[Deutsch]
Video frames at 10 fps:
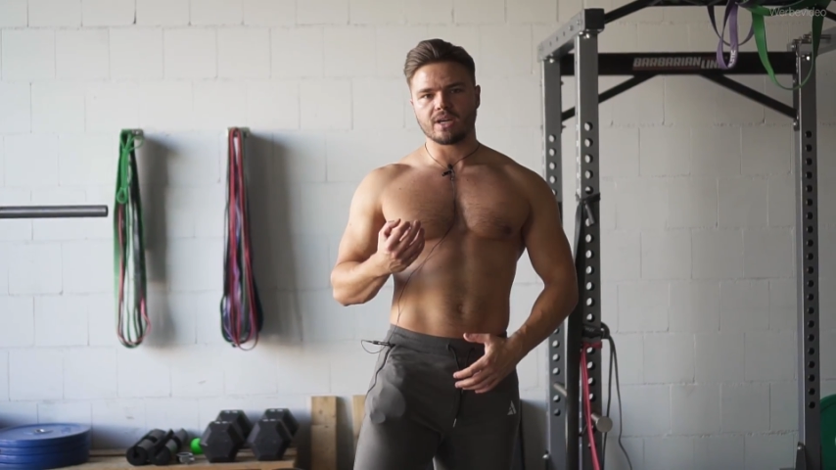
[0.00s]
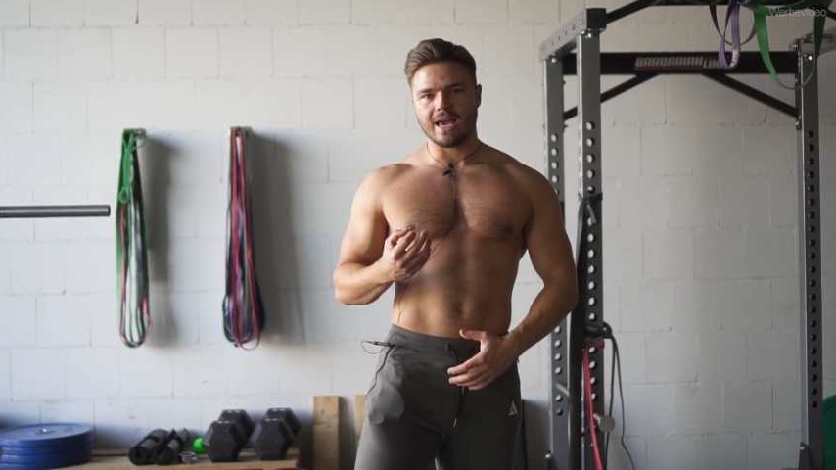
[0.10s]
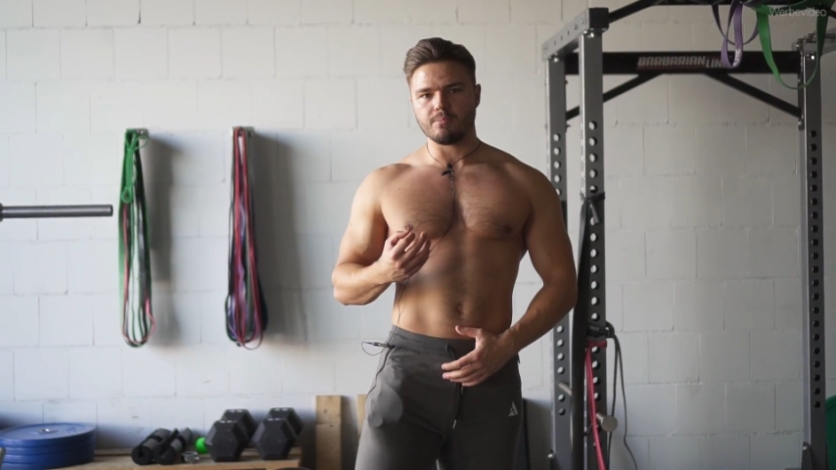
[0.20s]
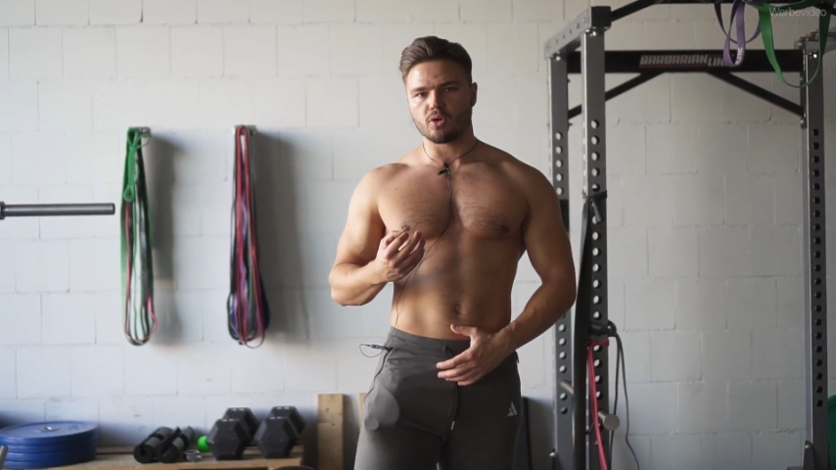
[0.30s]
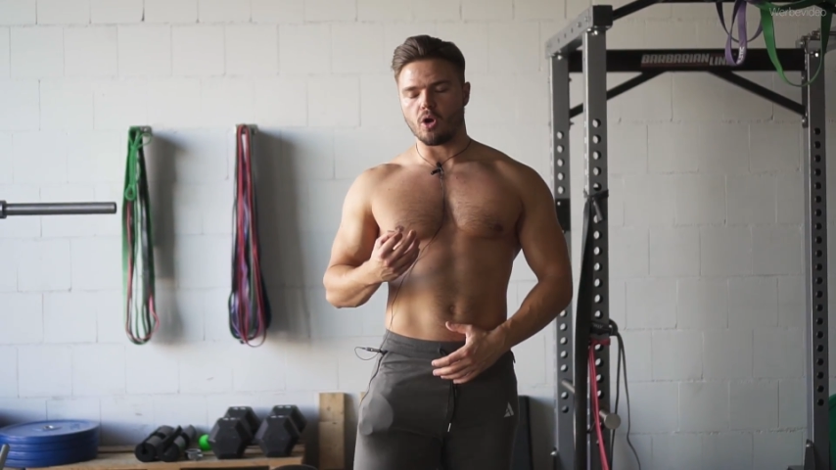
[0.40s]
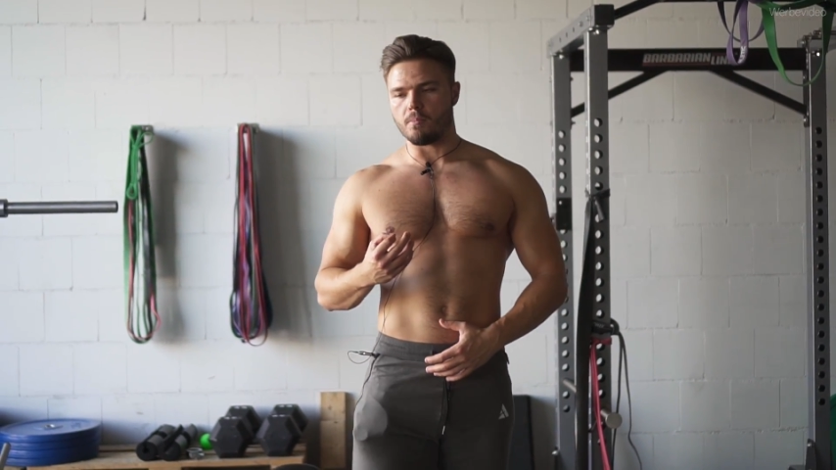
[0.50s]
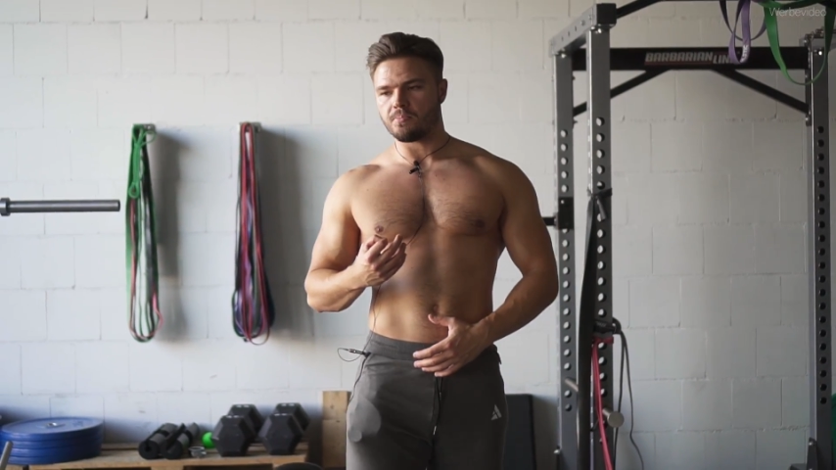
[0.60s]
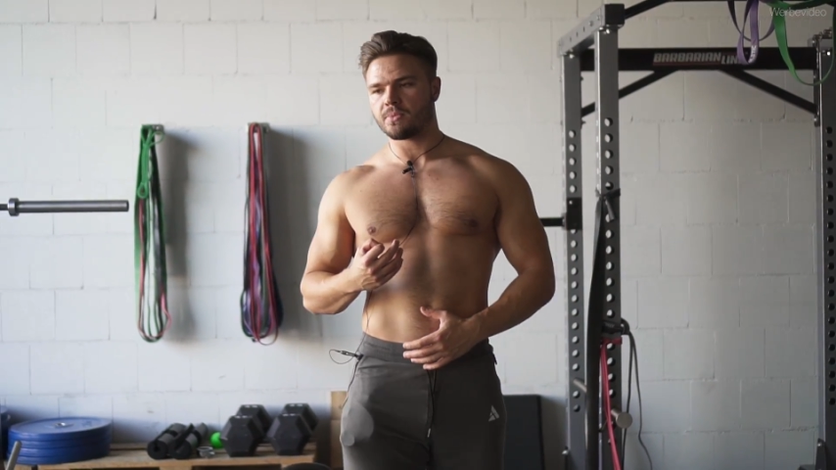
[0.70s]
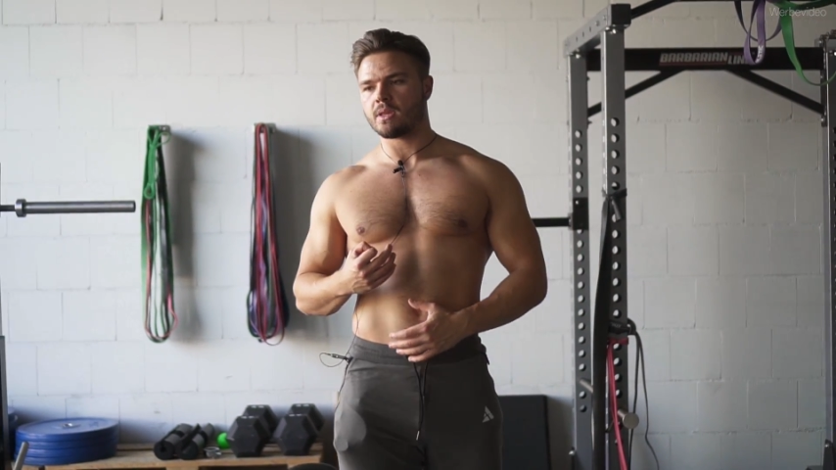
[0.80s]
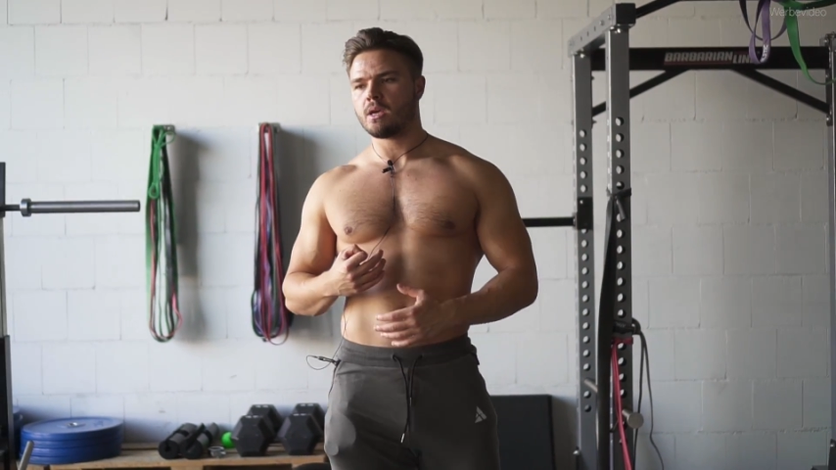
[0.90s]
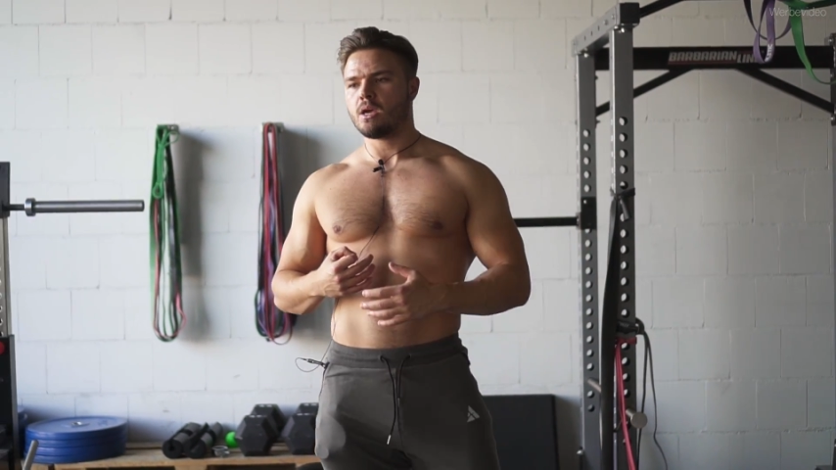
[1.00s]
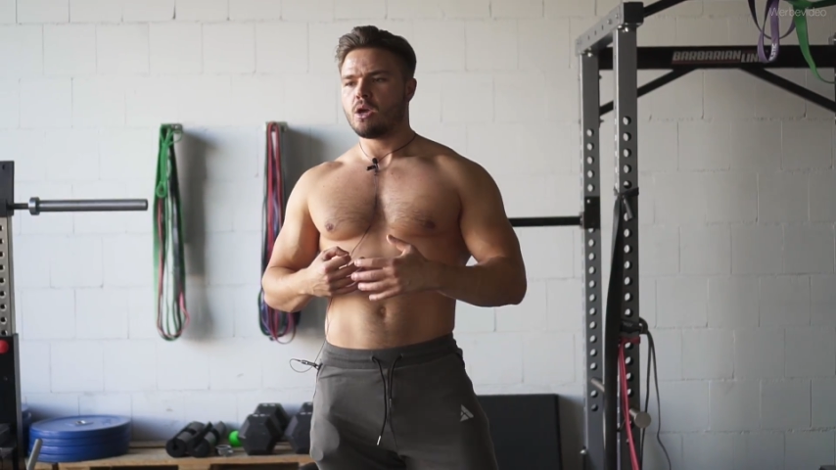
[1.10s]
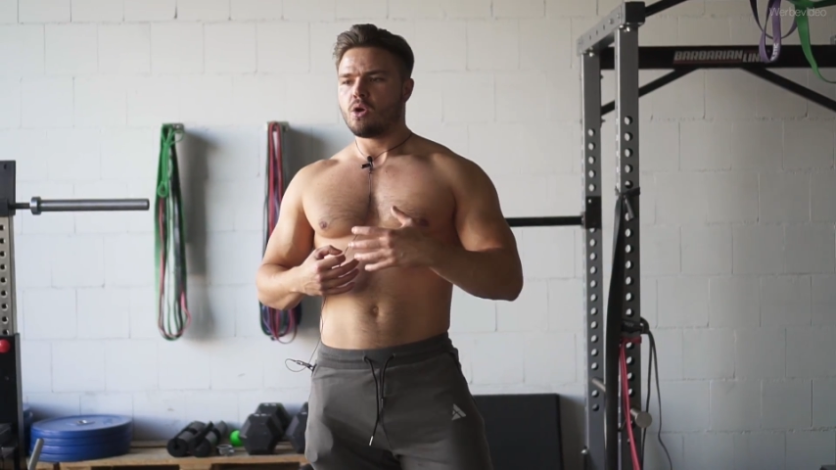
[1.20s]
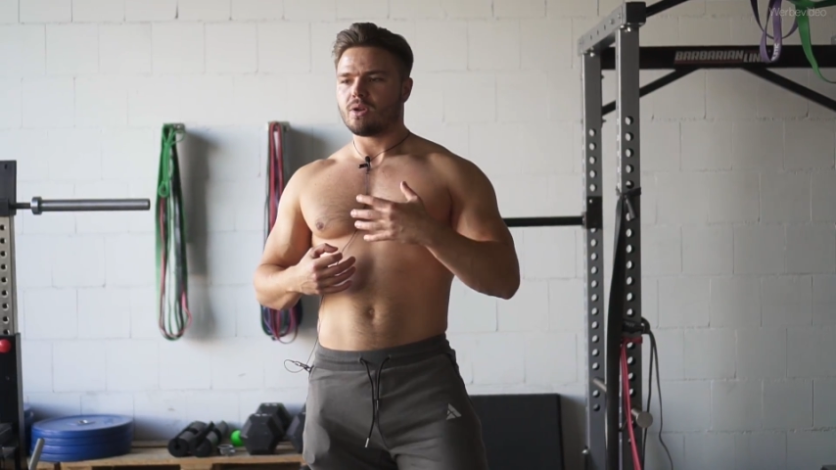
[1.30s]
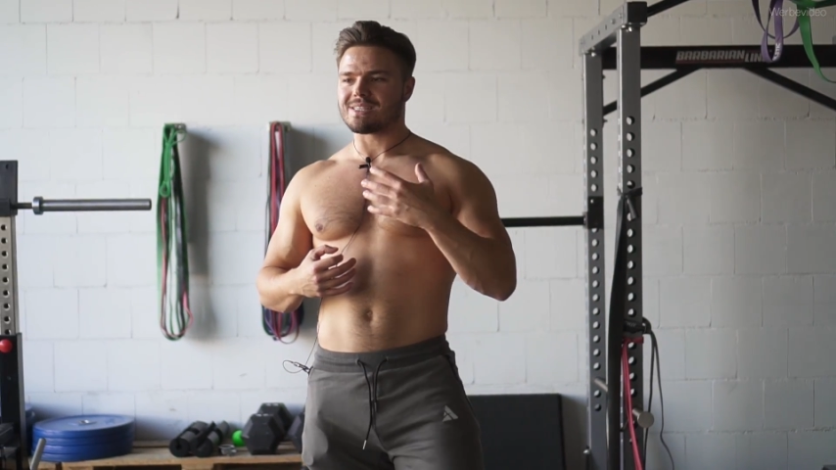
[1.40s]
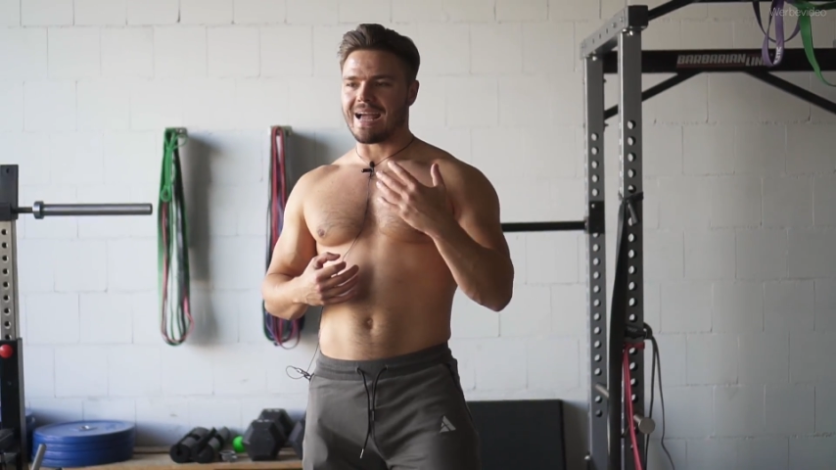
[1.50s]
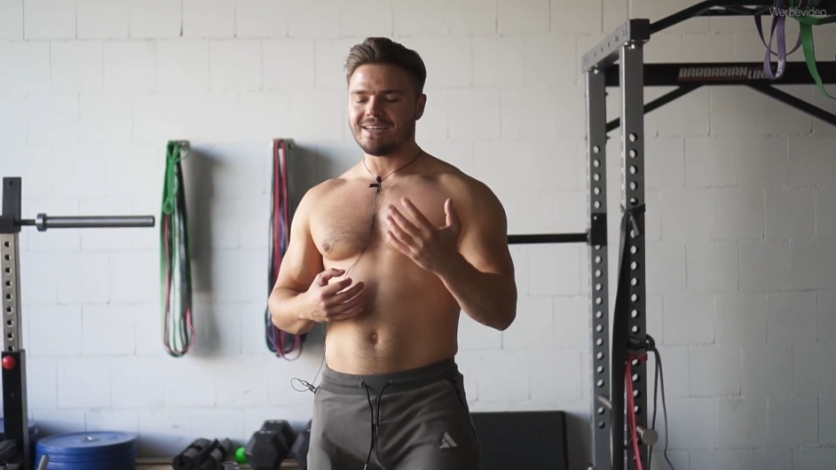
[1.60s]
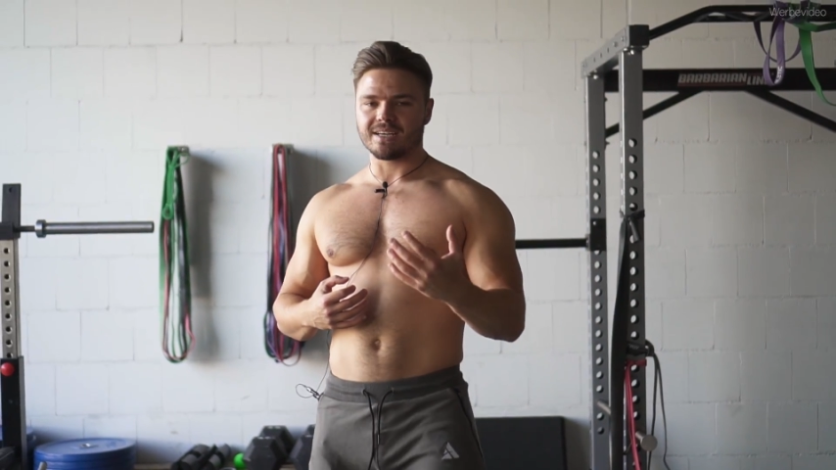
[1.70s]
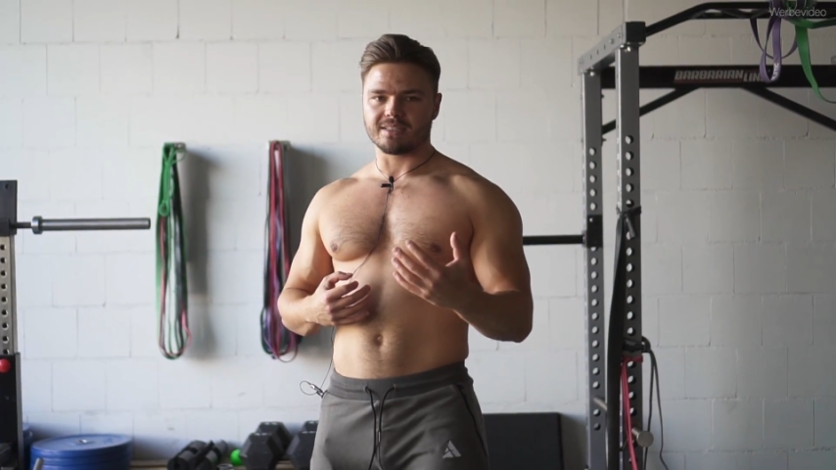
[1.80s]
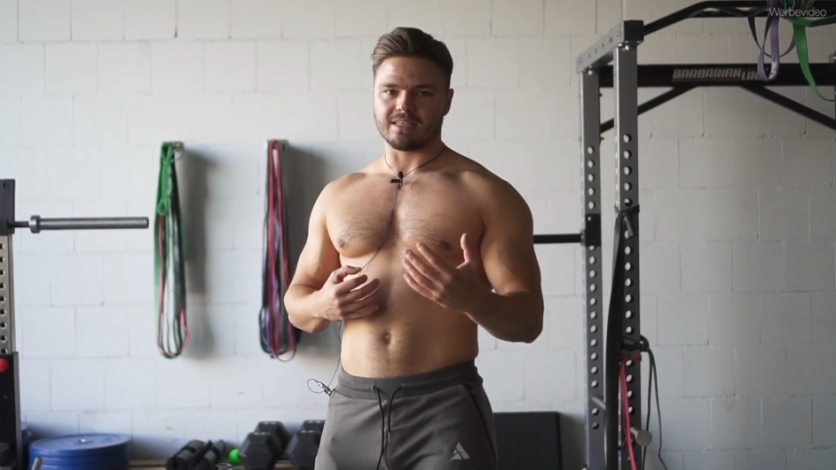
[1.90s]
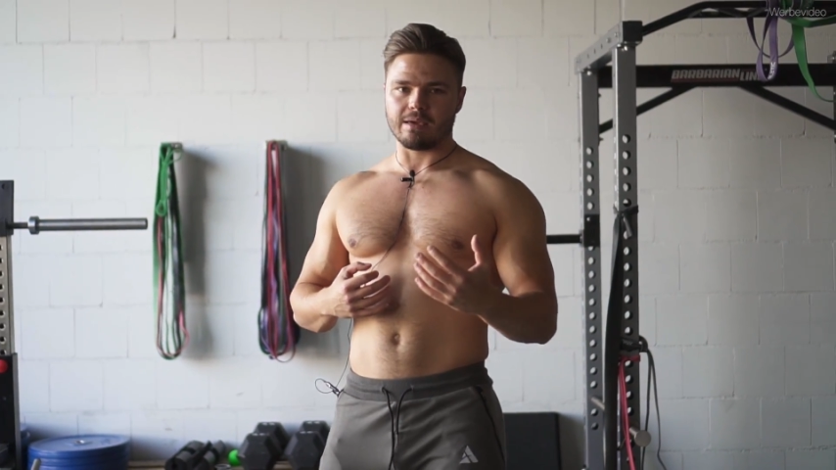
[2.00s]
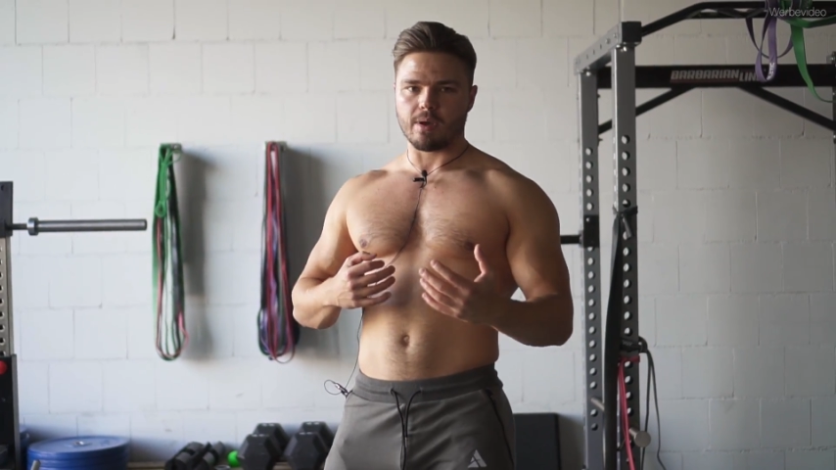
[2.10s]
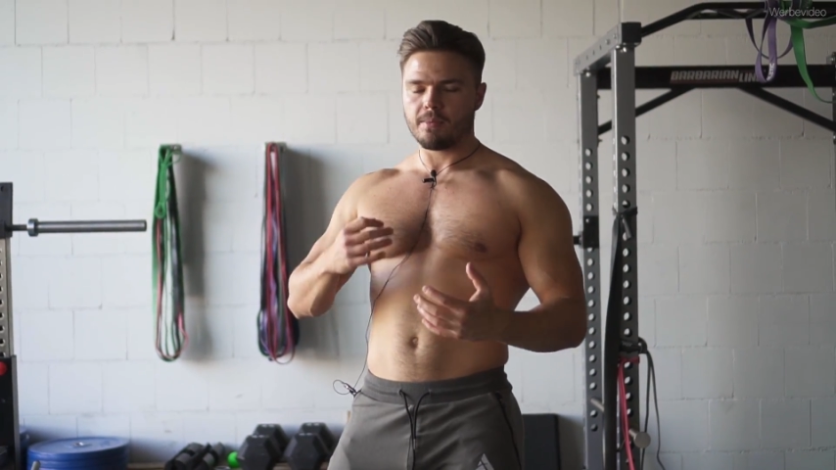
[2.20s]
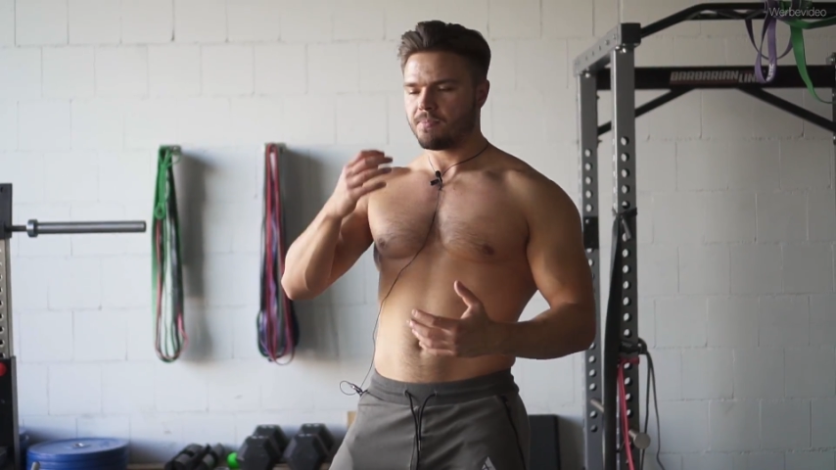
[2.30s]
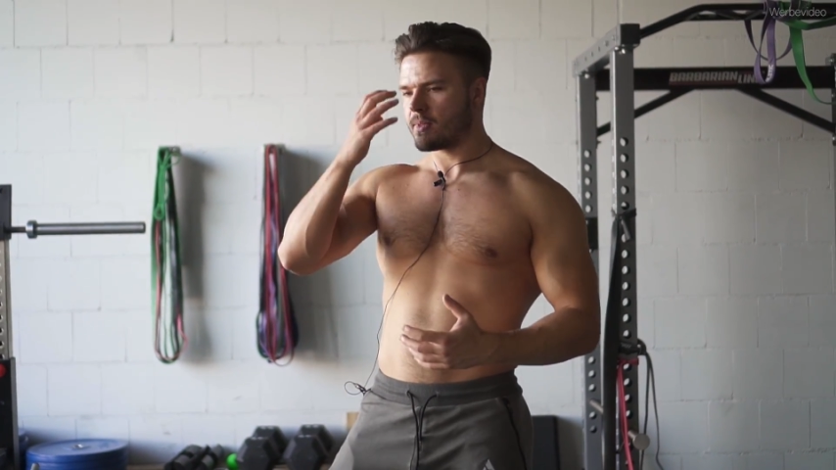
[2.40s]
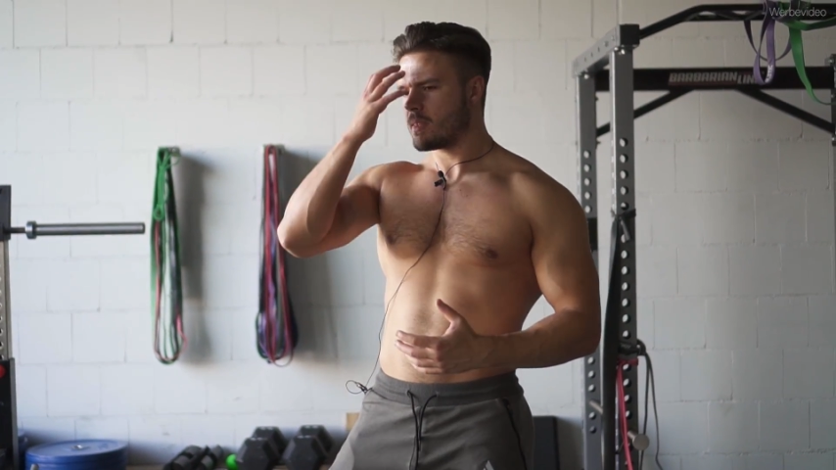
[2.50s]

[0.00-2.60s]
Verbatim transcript: reinbekommen. Und das andere Thema